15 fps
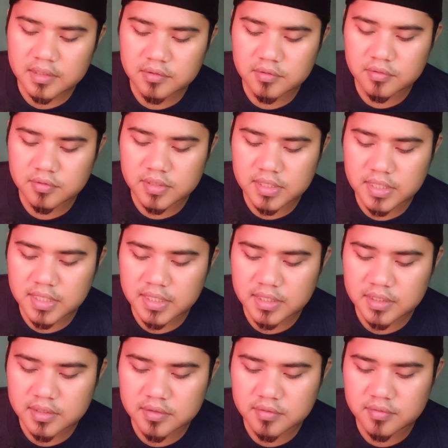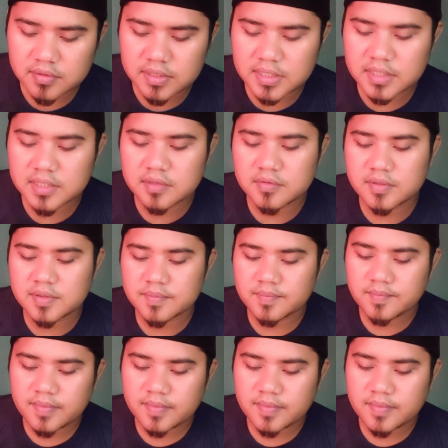dulurna itu hindun